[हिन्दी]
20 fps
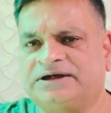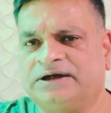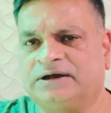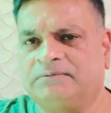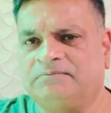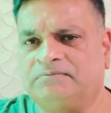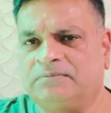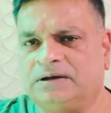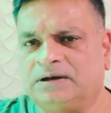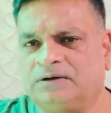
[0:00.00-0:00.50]

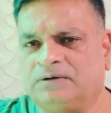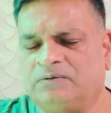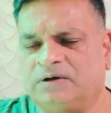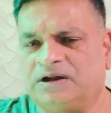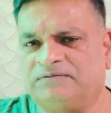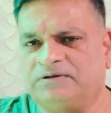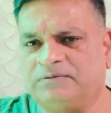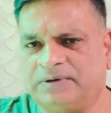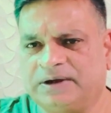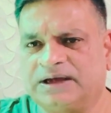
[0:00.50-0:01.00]
ये
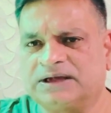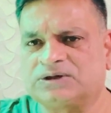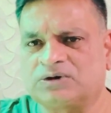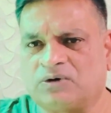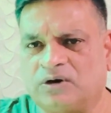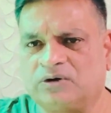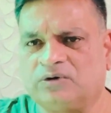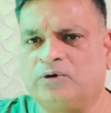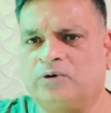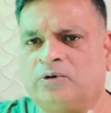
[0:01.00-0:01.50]
वन ऑफ द बिगेस्ट
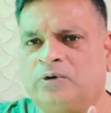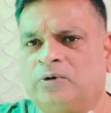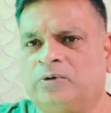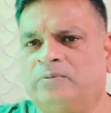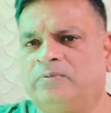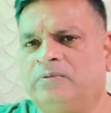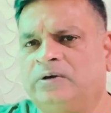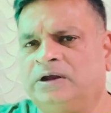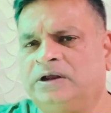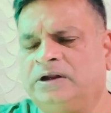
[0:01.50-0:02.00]
कॉन्गो
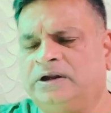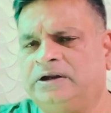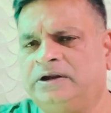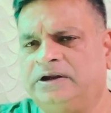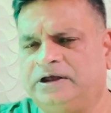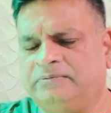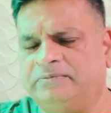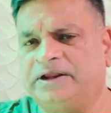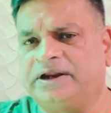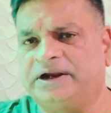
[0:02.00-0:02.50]

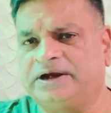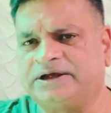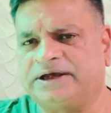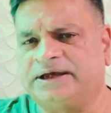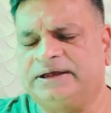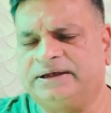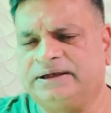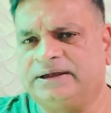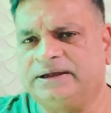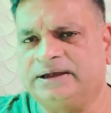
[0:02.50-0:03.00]
लिमेरेट
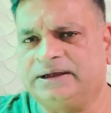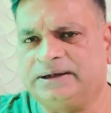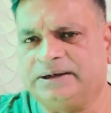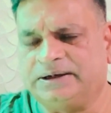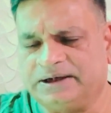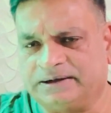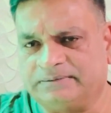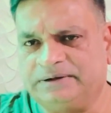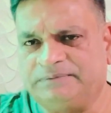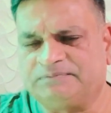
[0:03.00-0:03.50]
है
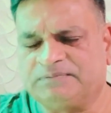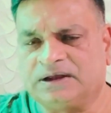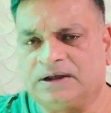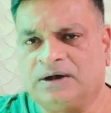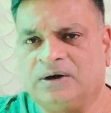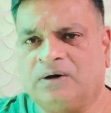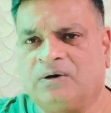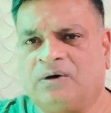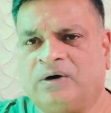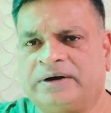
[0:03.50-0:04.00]
इंडिया में
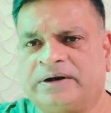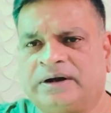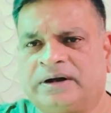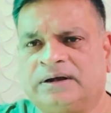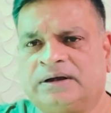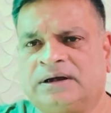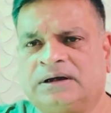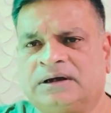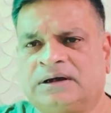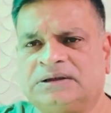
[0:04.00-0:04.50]
और
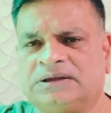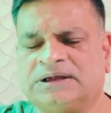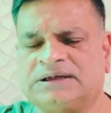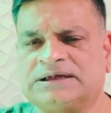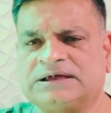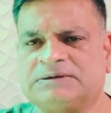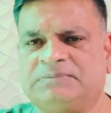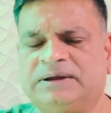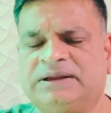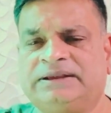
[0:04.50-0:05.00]

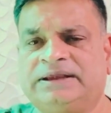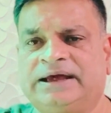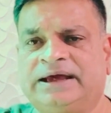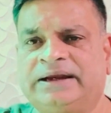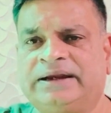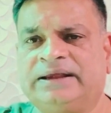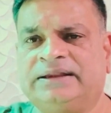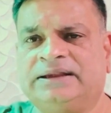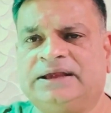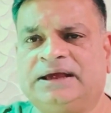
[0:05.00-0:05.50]
दिस इज़ बीन
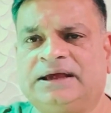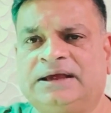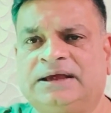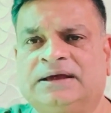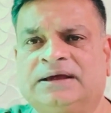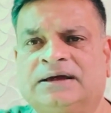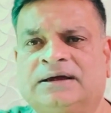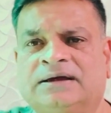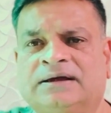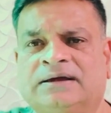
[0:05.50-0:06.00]
देयर इन दी
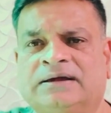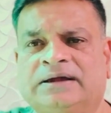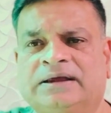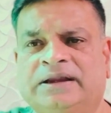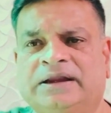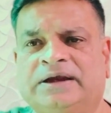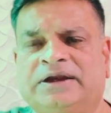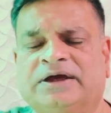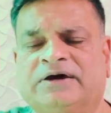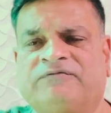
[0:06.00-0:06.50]

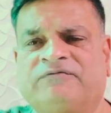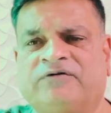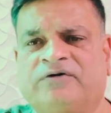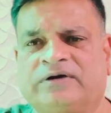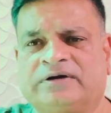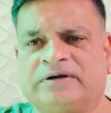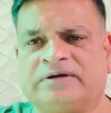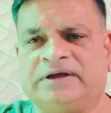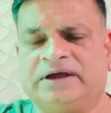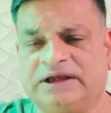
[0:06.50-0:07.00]
इन इंडिया
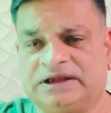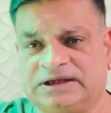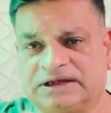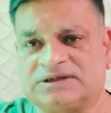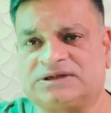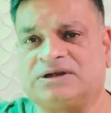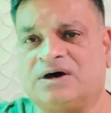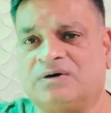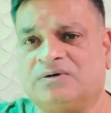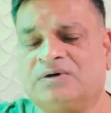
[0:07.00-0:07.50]
फॉर
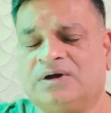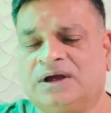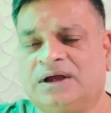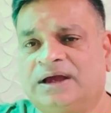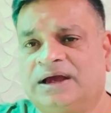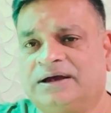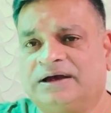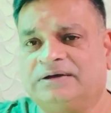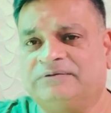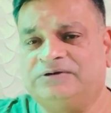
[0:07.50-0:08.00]
एजेस नाउ
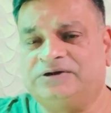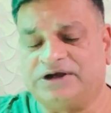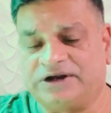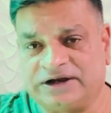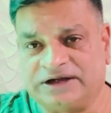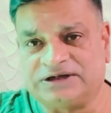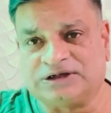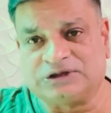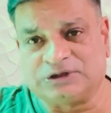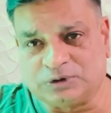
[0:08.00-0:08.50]

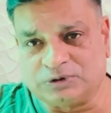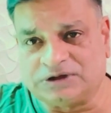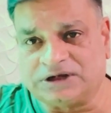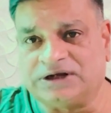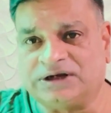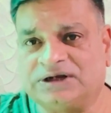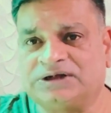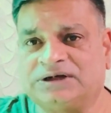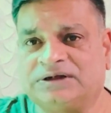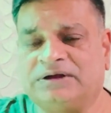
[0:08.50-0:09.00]
जनरेशन टू
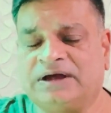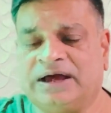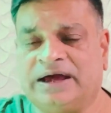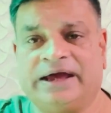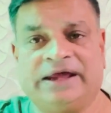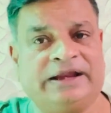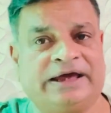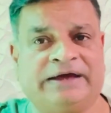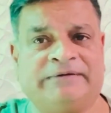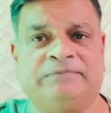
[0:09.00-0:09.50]
जनरेशन
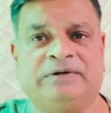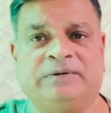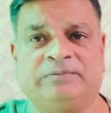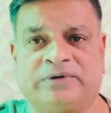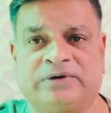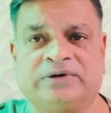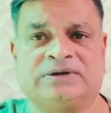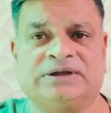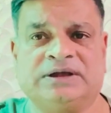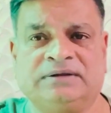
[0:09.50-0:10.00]
एंड हैव बीन
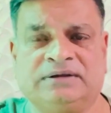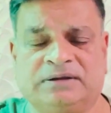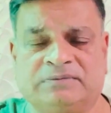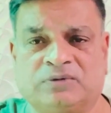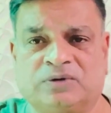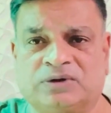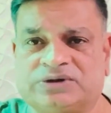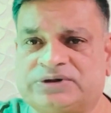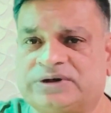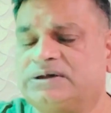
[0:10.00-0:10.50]
प्रोड्यूसिंग द
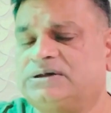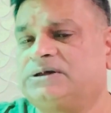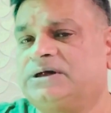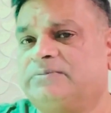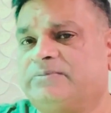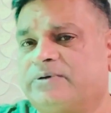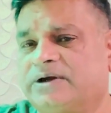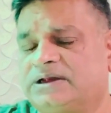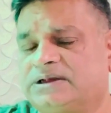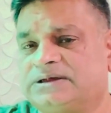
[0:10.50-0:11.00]
मोस्ट
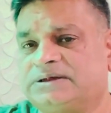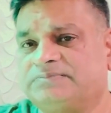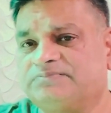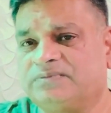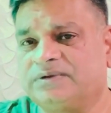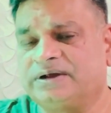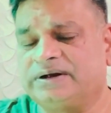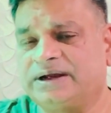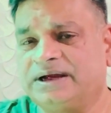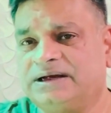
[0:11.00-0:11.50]
ट्रस्टेड प्रोडक्ट्स
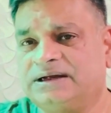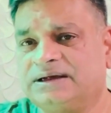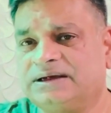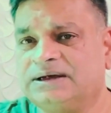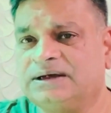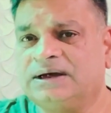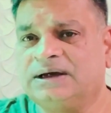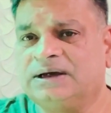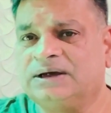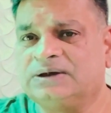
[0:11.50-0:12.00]
राइट
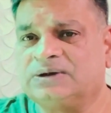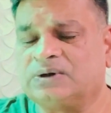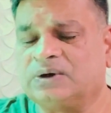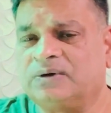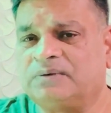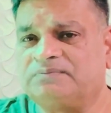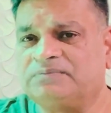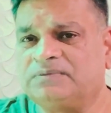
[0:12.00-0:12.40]
सो